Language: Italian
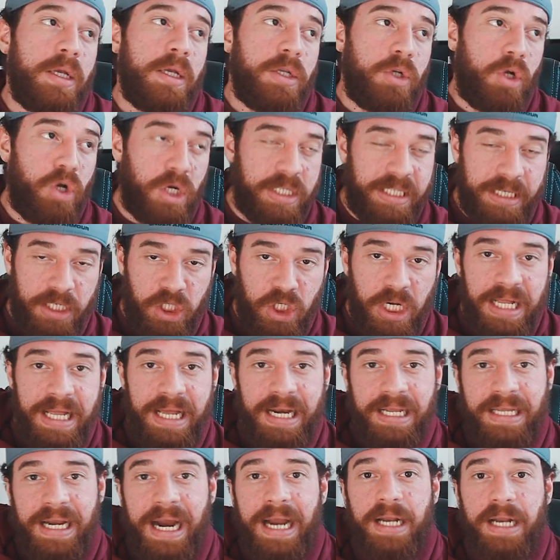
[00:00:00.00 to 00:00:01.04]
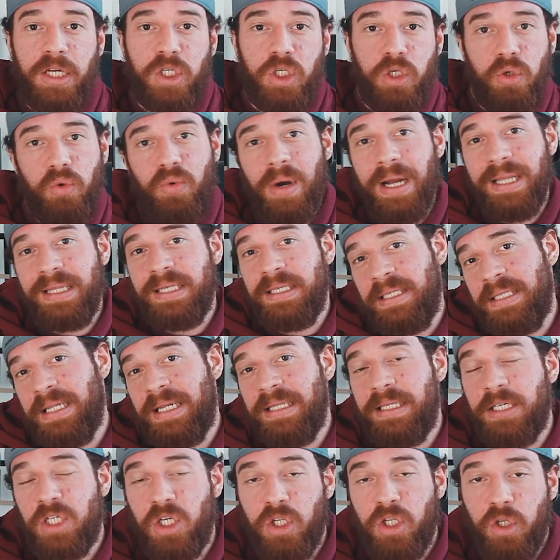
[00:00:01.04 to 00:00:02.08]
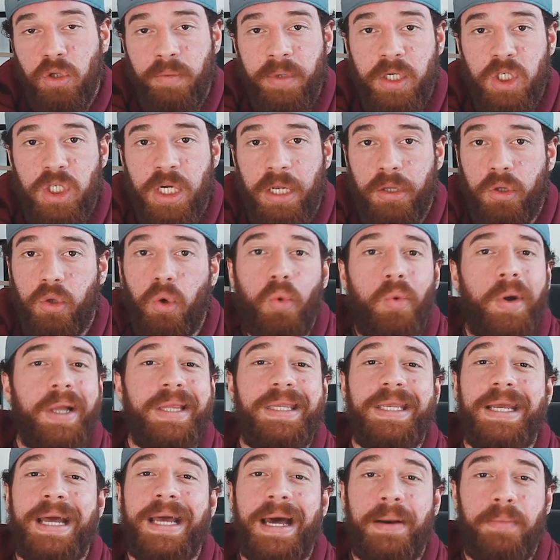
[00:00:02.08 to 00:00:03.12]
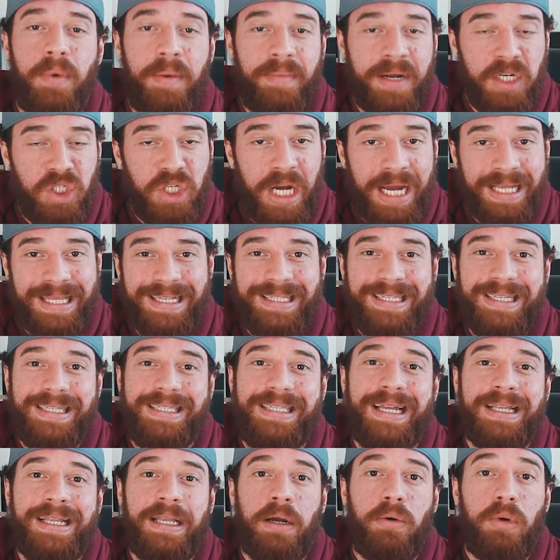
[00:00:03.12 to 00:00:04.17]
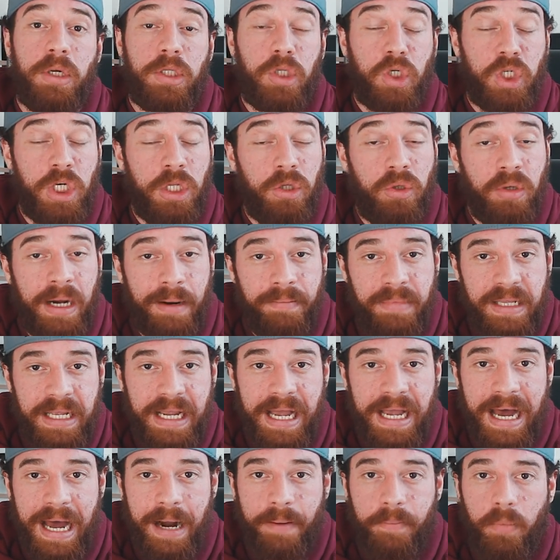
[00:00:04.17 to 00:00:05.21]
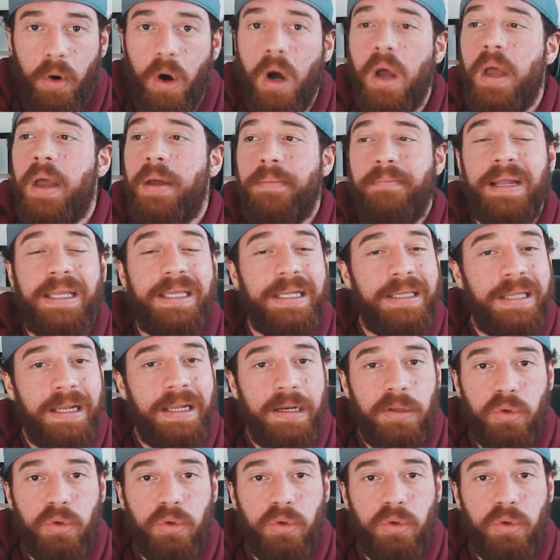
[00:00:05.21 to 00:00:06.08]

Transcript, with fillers: Cosa scegliere tra il 50, 70, 100%? Quanti carbo mangiate? Se state a 400 grammi di carbo, metteteli